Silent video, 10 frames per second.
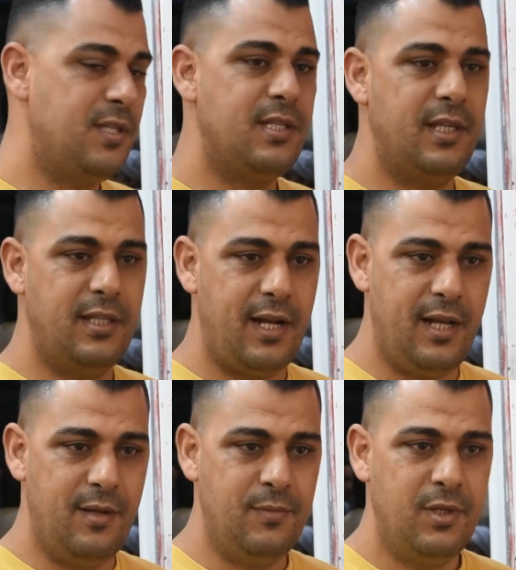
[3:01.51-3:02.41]
60
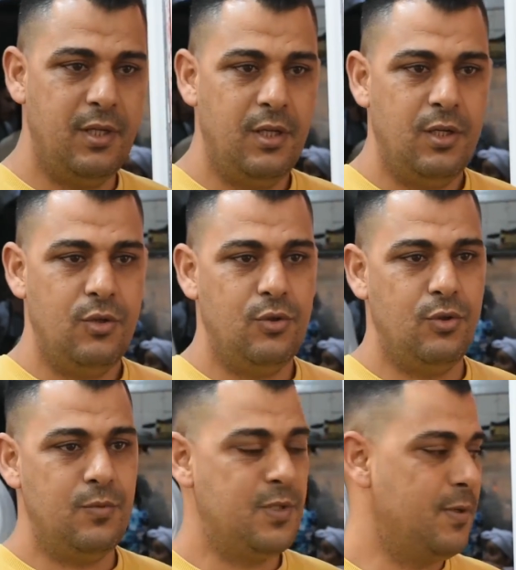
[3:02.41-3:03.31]
درهم
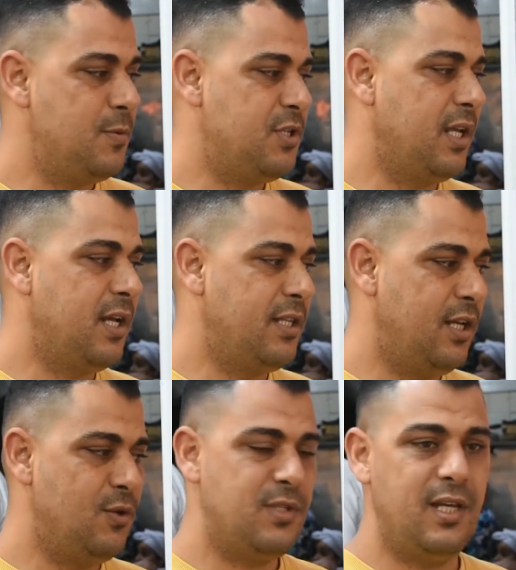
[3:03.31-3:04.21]
وبالنسبه للبشنيخه
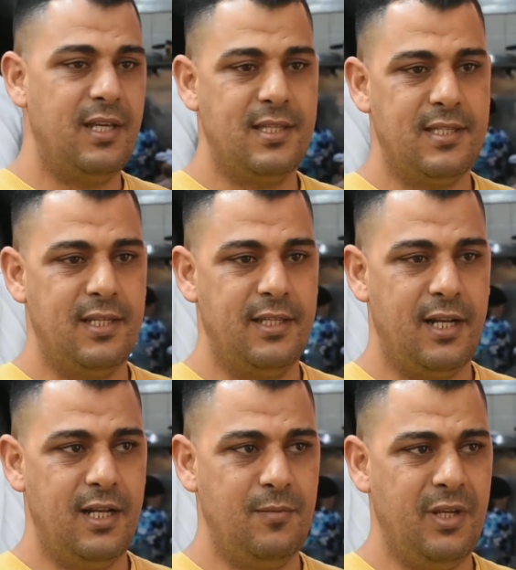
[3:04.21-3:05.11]
ديال حتى هي 60
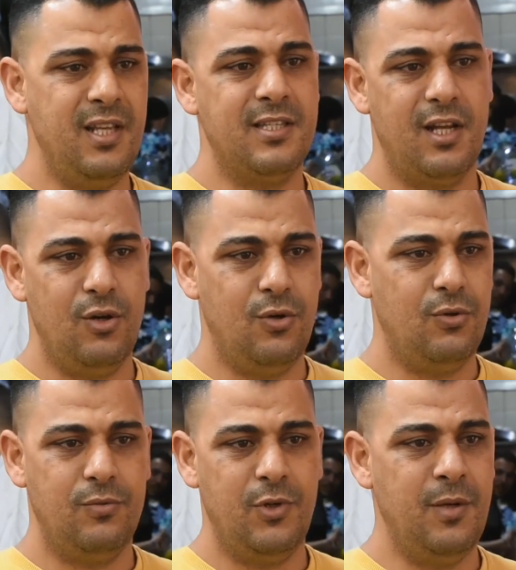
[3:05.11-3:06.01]
درهم كاين
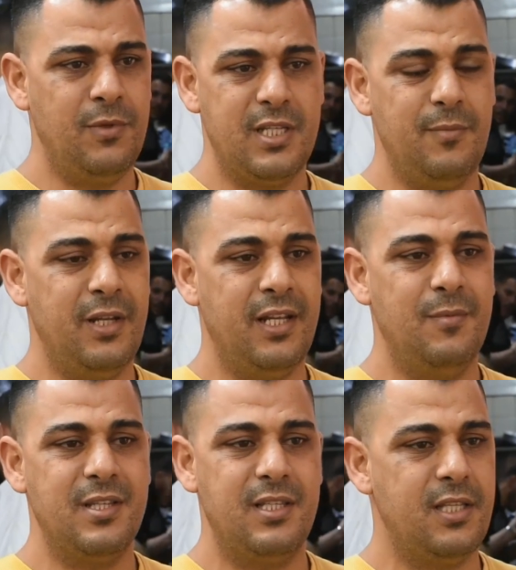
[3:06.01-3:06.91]
سلو المهم الثمن حنا
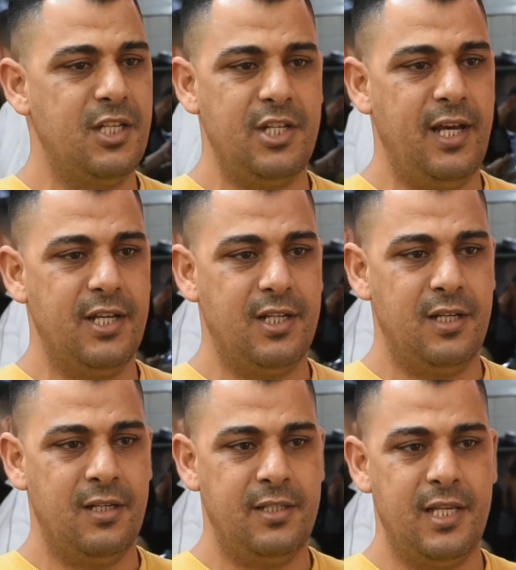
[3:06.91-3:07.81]
ما زدنا حتى شي حاجه
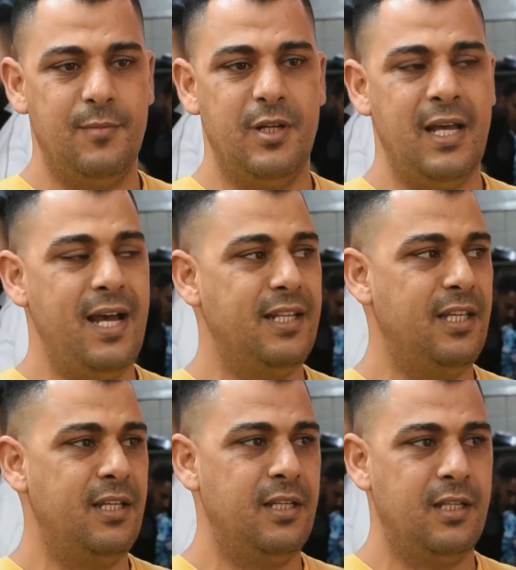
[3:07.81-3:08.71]
الثمن
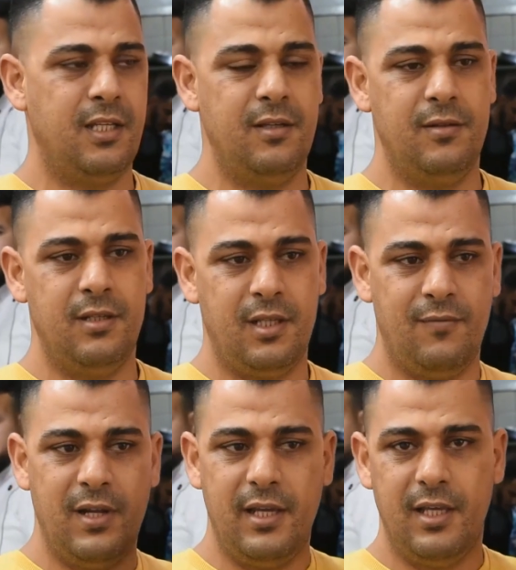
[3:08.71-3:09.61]
عادي
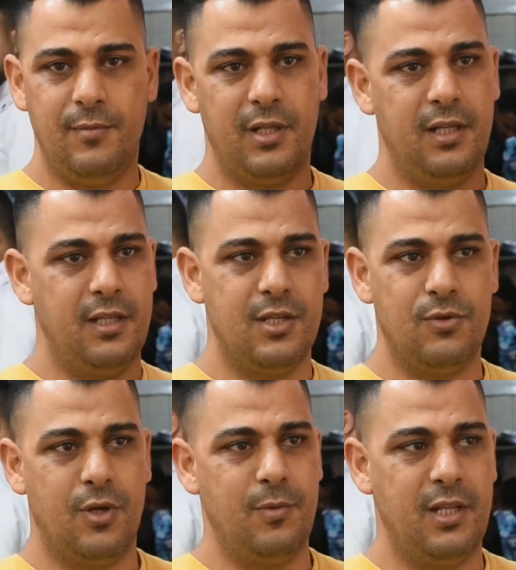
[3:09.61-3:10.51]
كيف الايامات اللي
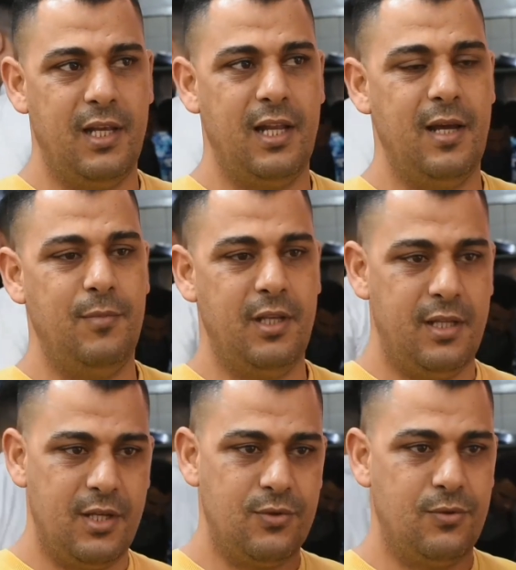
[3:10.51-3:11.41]
دازوا قبل ديال العام اللي
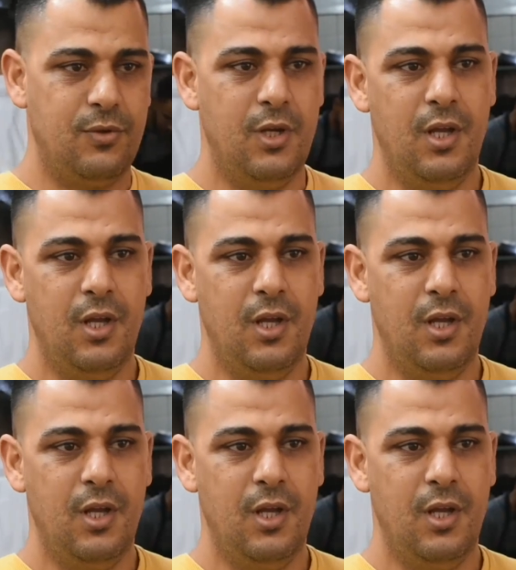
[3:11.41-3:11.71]
دازوا